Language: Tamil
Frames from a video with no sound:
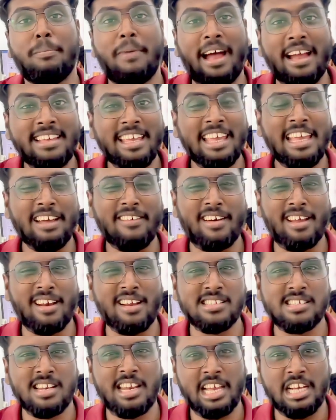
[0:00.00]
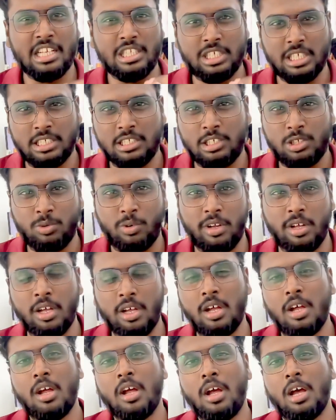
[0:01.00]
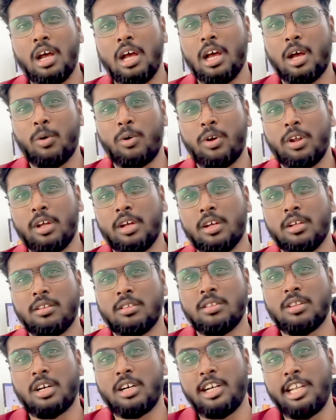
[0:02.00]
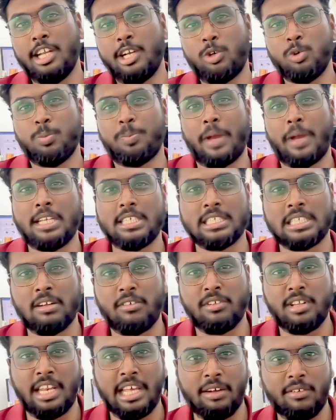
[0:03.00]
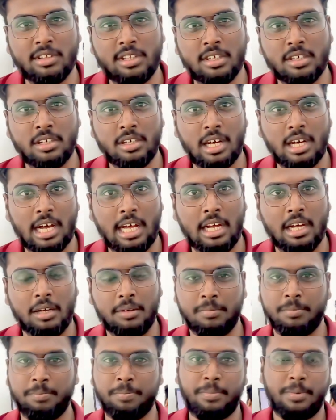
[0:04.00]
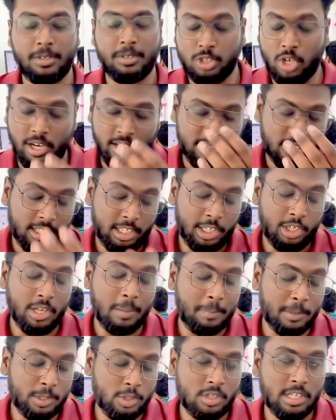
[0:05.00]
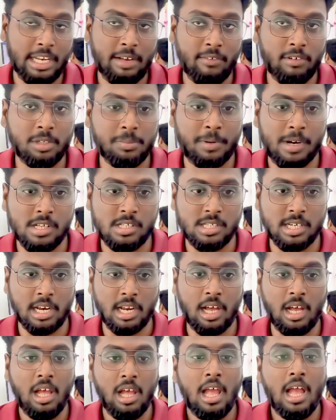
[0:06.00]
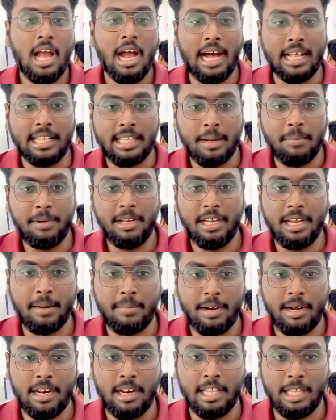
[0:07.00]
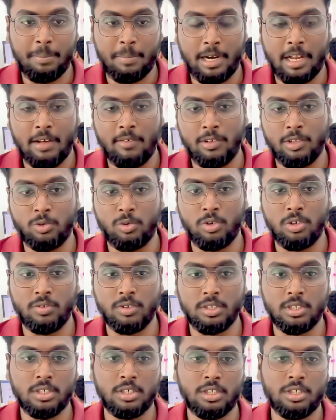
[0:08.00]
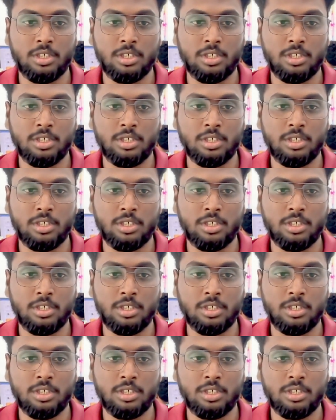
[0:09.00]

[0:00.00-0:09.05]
பேங்கிங் அவேர்னஸை நீங்கள் ஜஸ்ட் ஒரு ஒரு தேர்ட்டி டூ பேஜஸில் வந்து நீங்கள் வந்து சாரி தேர்ட்டி டூ எபிசோட்ஸ் நீங்கள் வந்து படிச்சுக்கலாம் அது எப்படி அப்படின்றது இப்போ நான் வந்து உங்களுக்கு வந்து